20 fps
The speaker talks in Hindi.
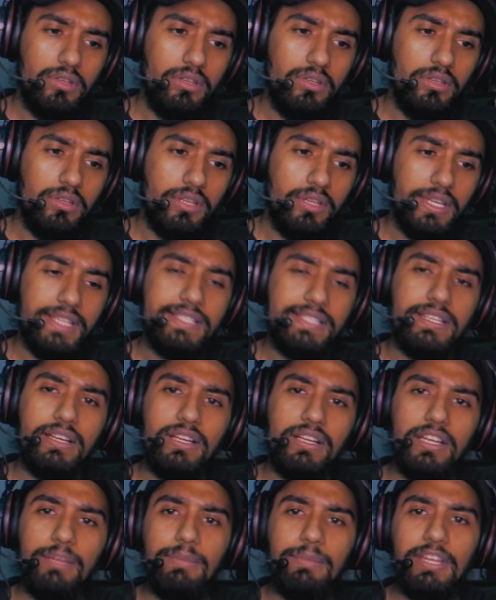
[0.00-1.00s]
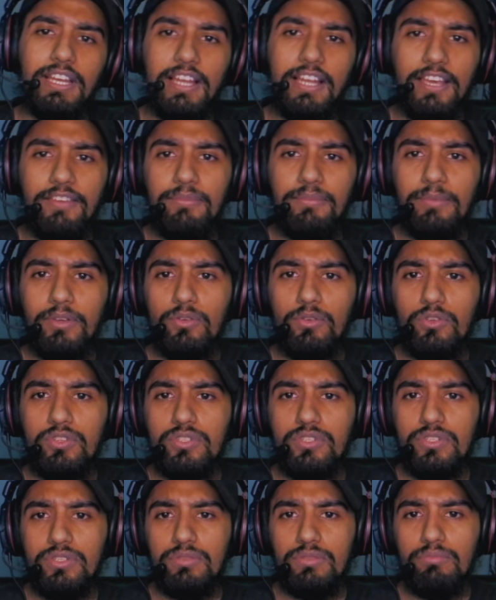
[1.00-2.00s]
रिसेंटली मेरी लाइफ में
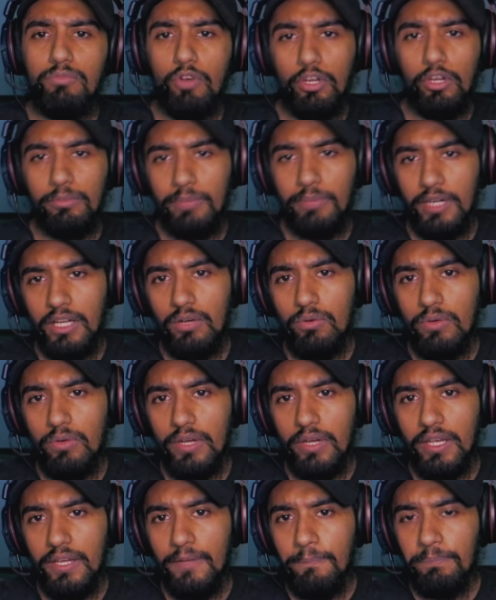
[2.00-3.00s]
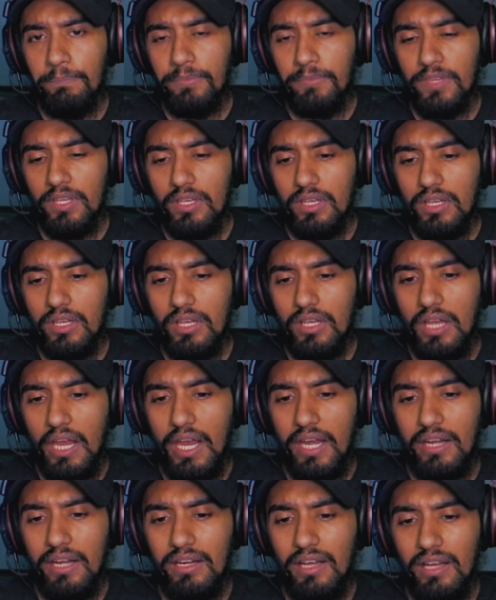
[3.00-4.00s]
कुछ बहुत बड़ा हुआ है
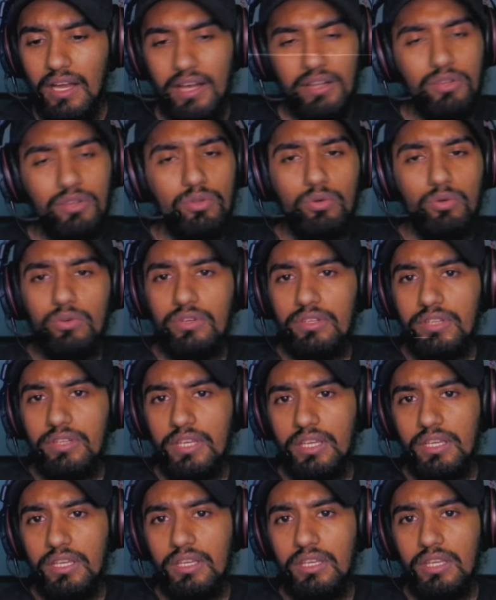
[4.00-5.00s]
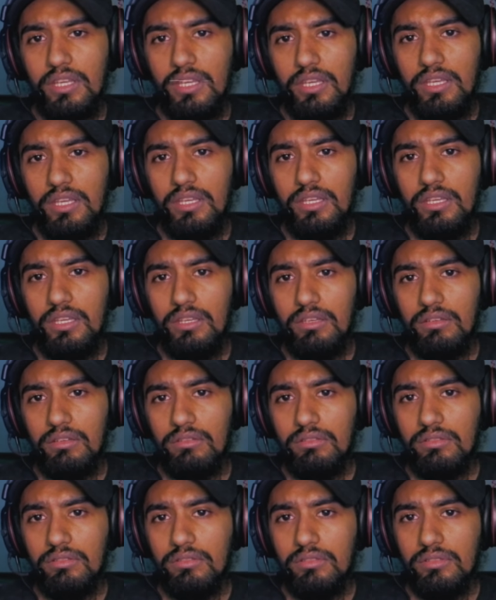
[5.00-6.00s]
एंड आई डोंट थिंक कि
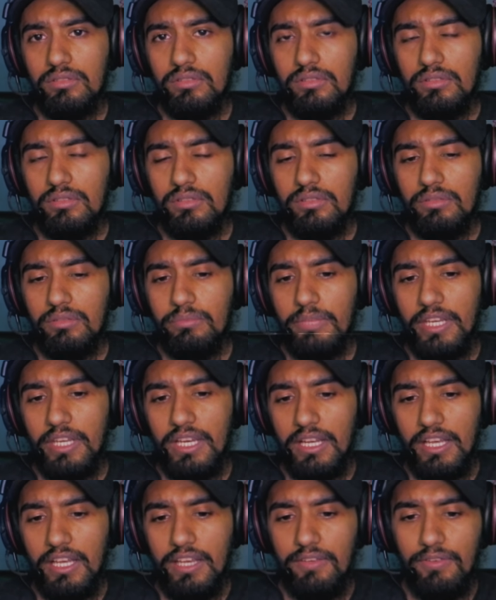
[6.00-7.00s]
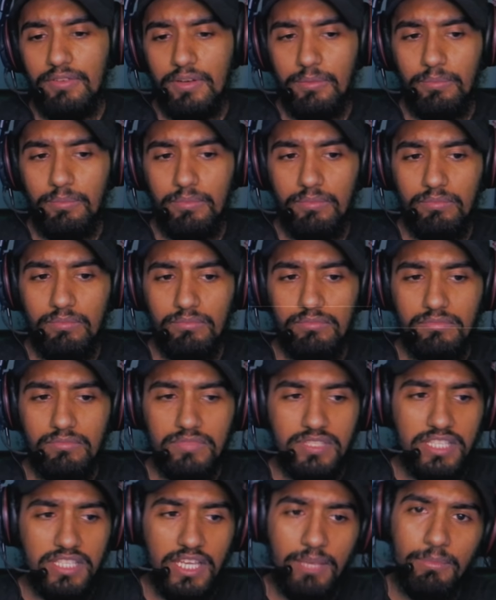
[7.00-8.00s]
मेरी लाइफ अब
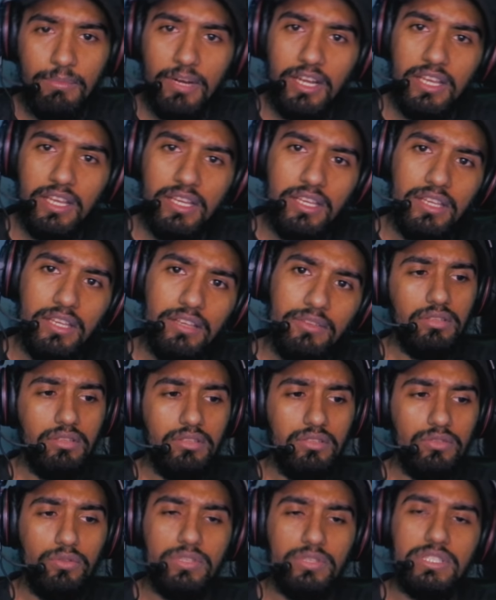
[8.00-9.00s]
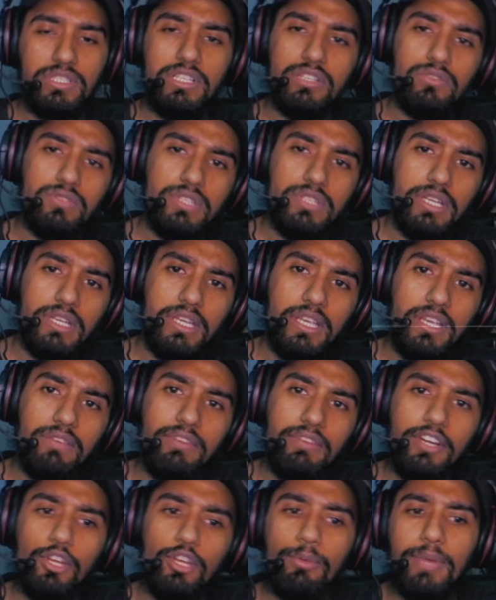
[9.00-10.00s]
सेम रहेगी तो इसलिए सोचा कि एक
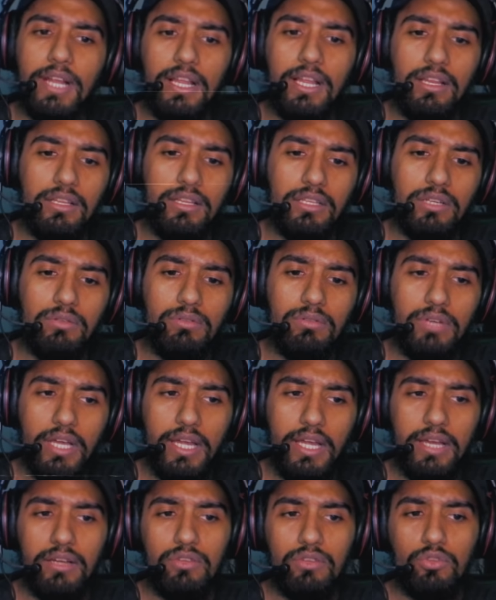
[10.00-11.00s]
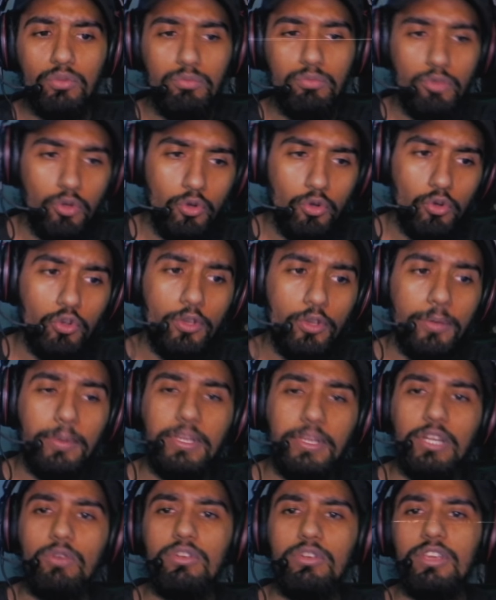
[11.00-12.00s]
वीडियो बना देता हूँ एंड तुम लोगों को भी
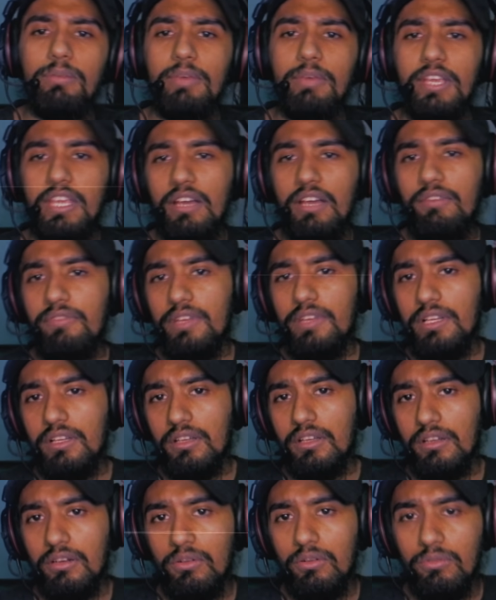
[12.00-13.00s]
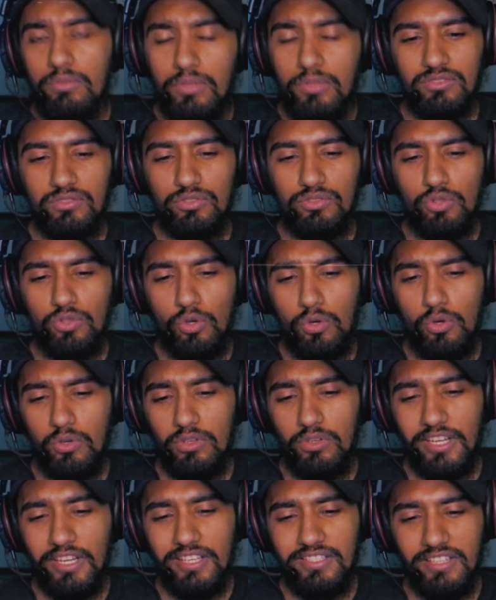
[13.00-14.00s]
बताओ कि मैं क्या फील कर रहा हूँ सो
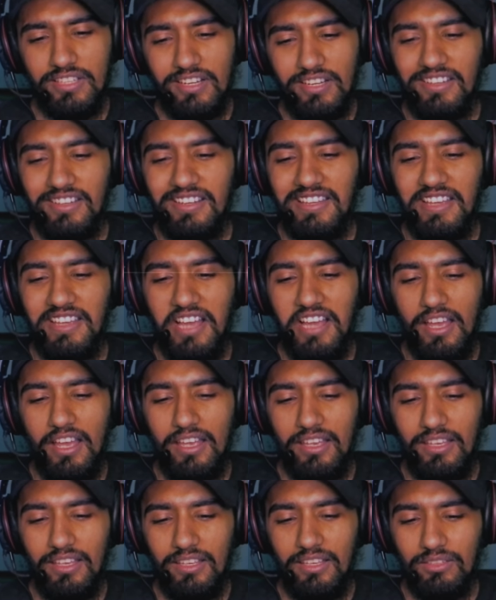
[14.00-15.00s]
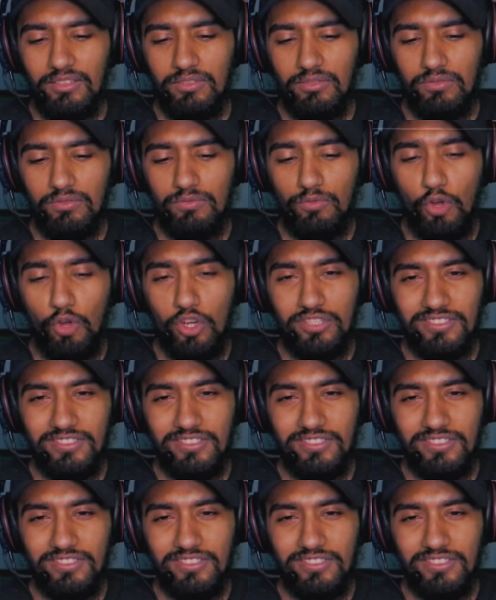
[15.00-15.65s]
रिसेंटली आई वॉच